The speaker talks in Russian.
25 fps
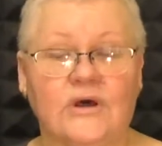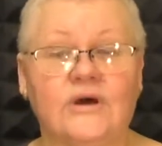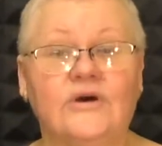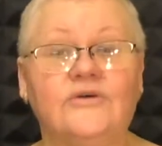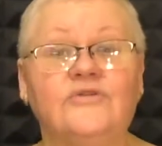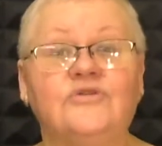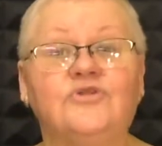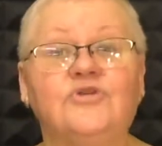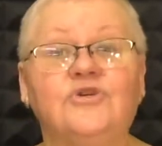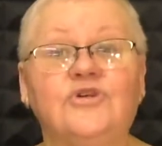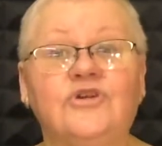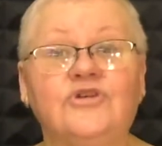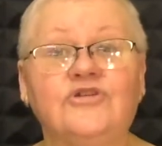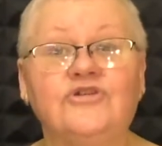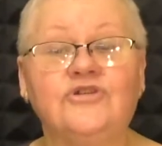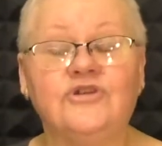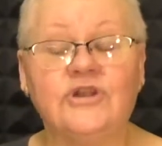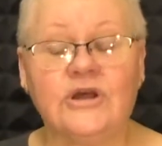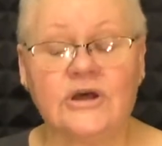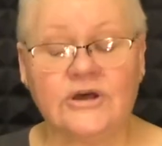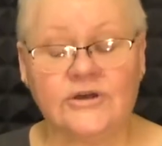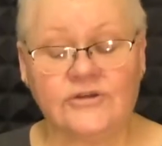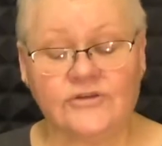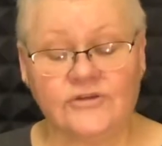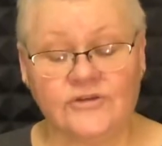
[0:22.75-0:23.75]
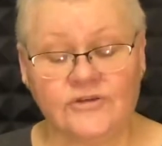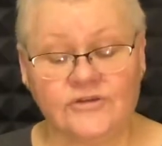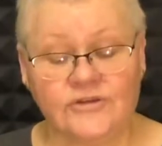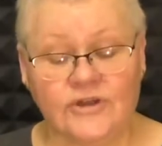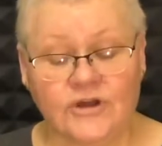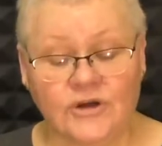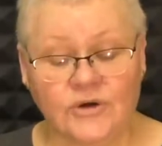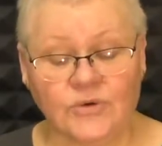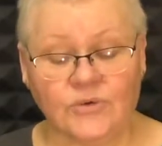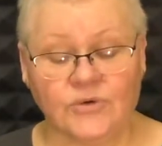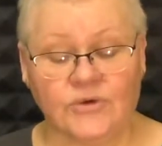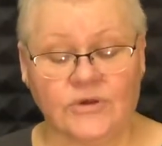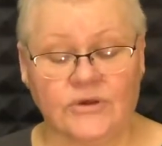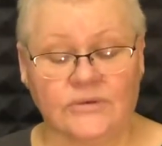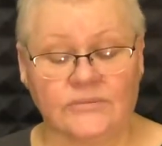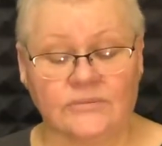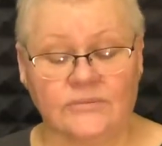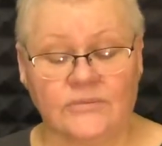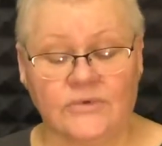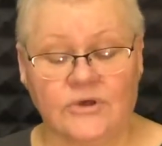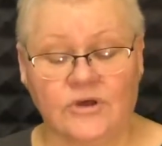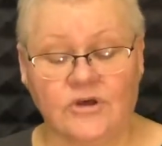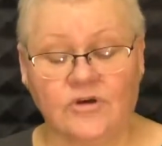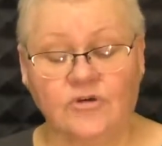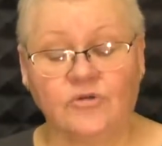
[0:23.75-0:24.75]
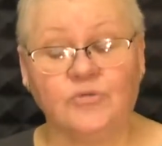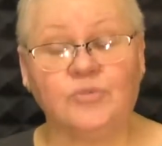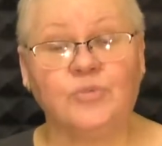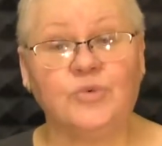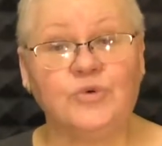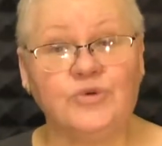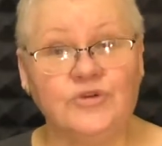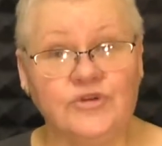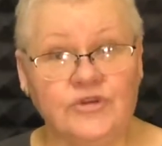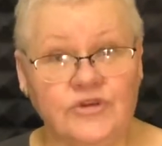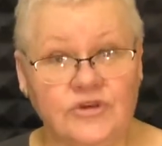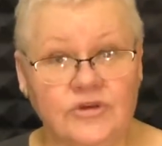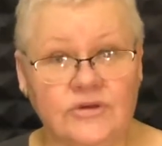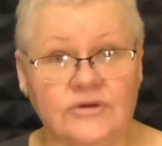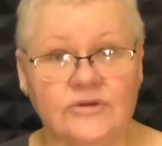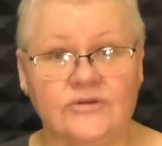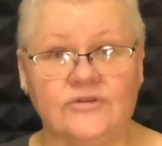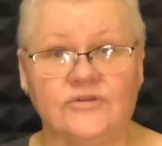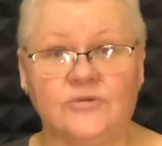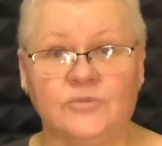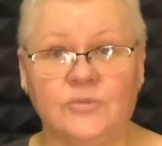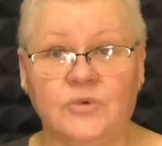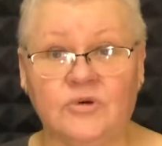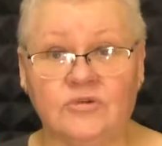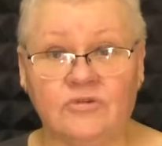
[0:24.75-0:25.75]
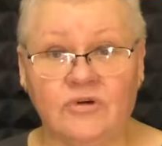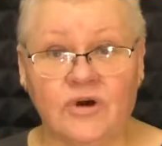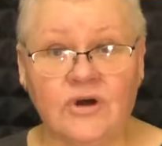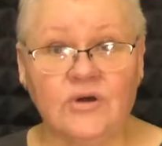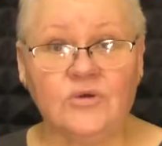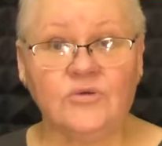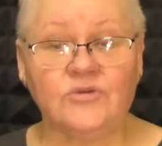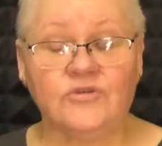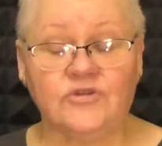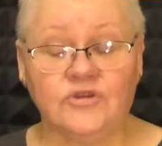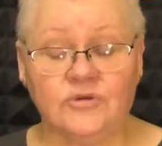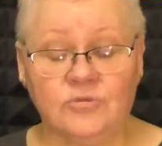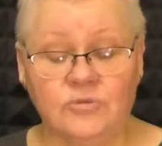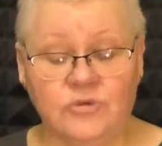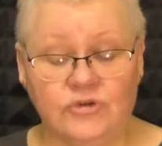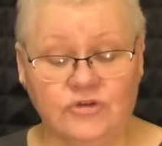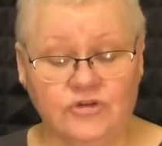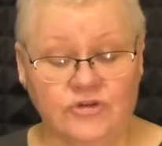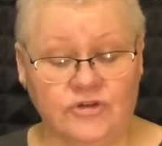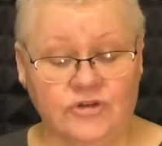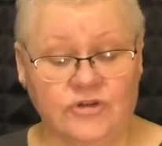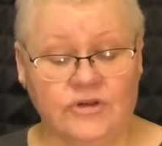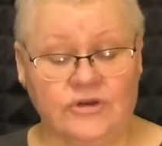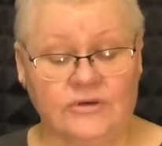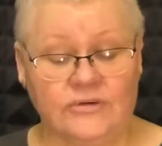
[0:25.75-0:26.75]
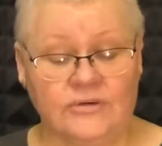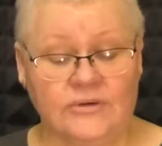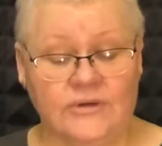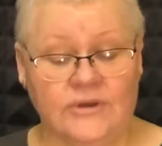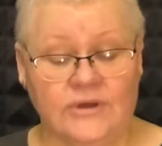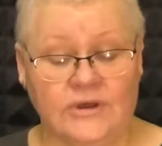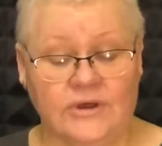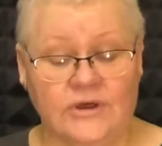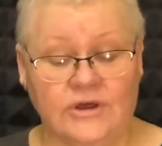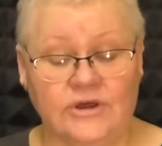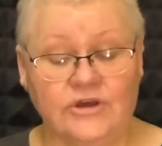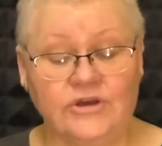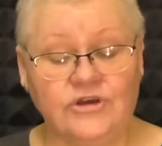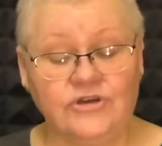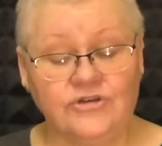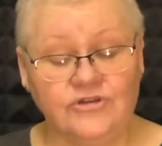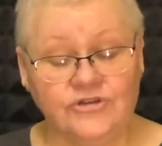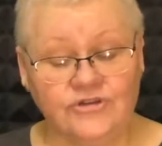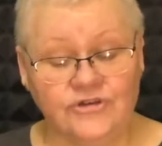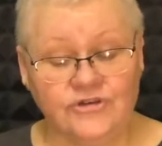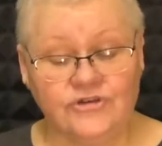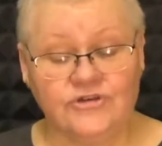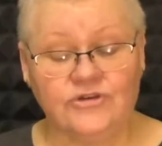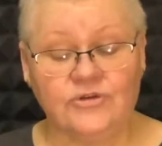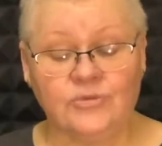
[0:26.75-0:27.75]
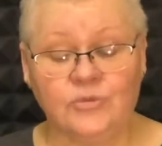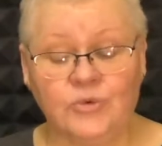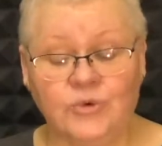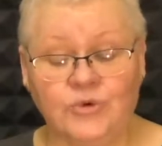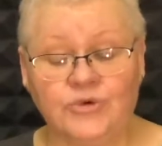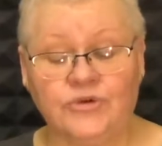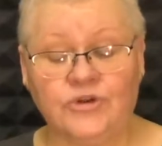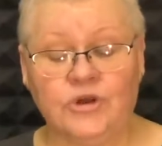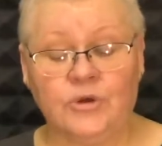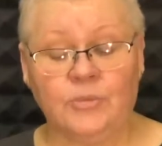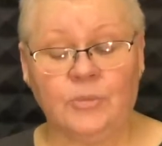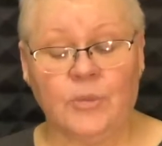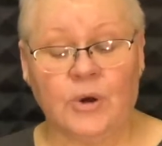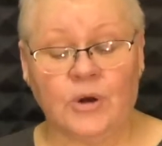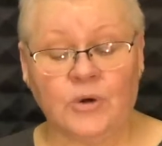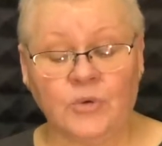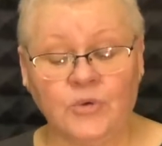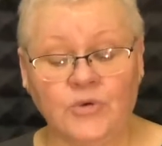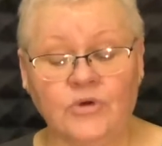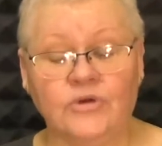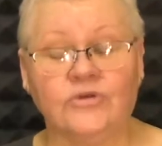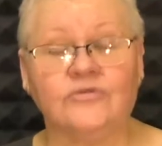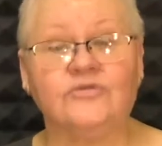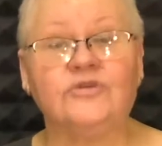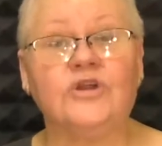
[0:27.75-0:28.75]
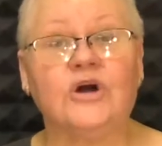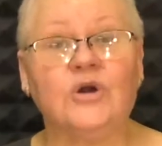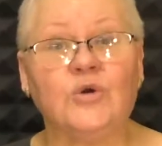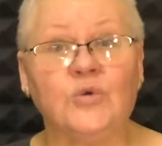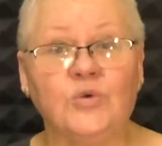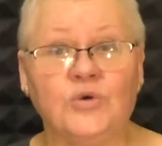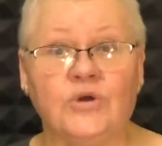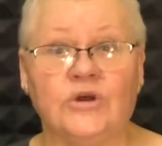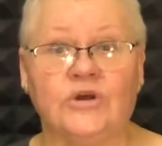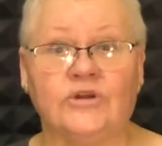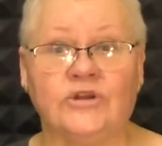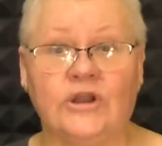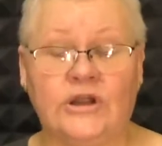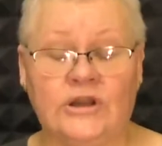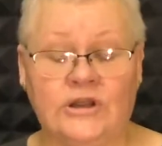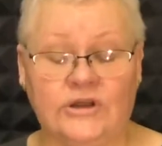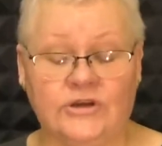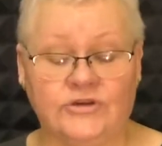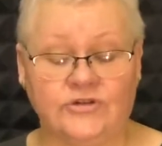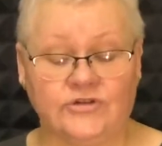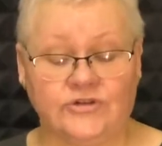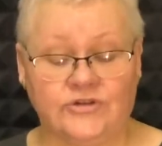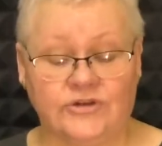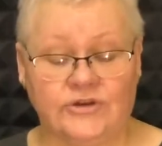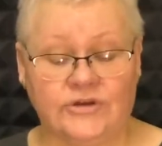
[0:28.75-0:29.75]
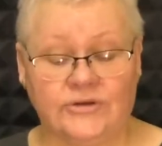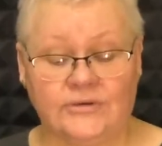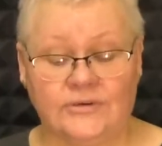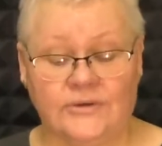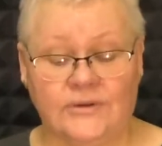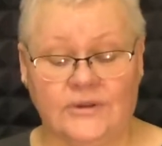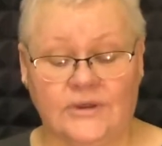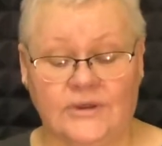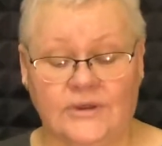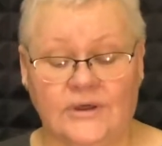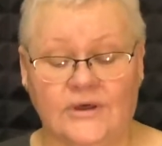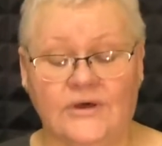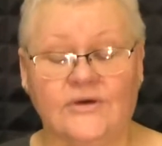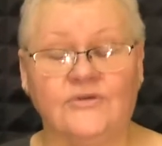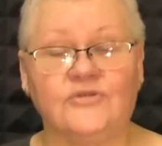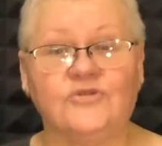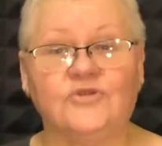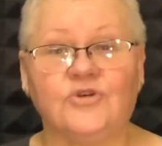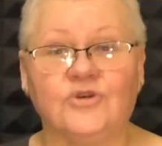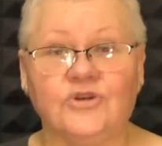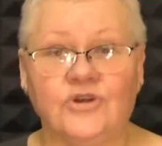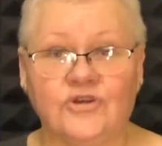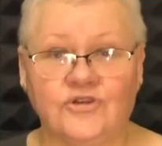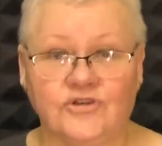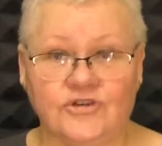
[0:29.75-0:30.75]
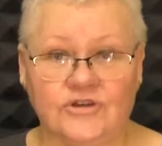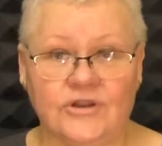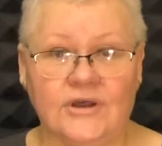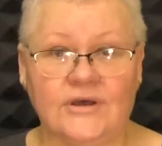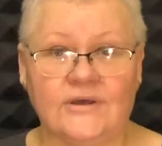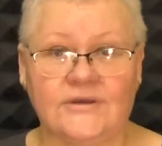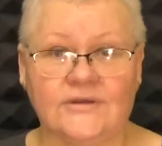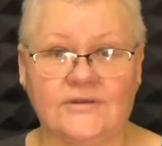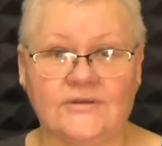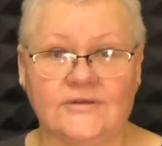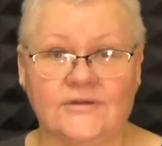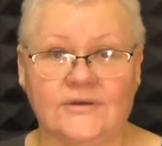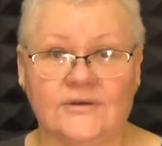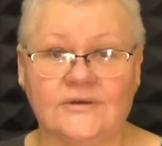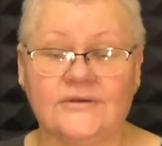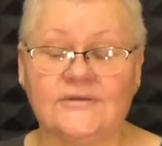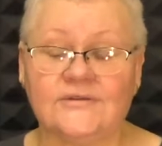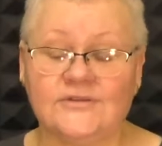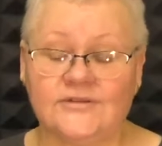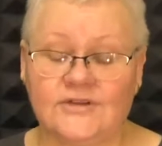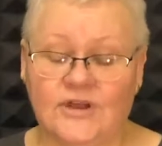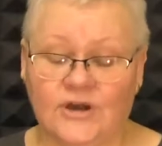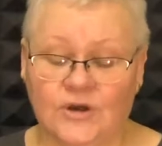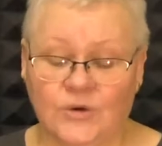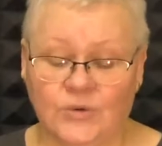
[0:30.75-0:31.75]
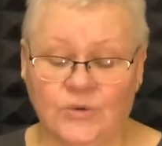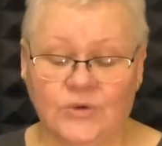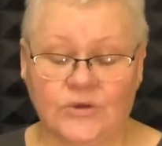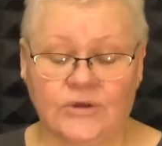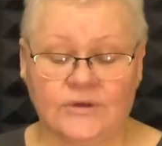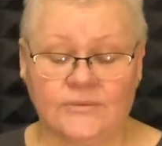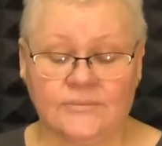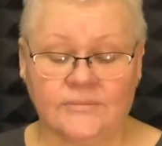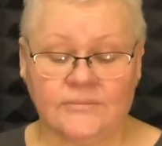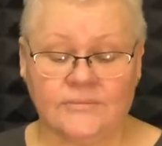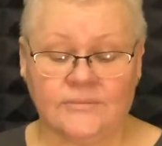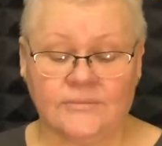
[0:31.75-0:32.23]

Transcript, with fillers: Все начинается с дороги. В пути сбываются мечты, и жизни бурные пороги в дороге одолеешь ты – все начинается с дороги.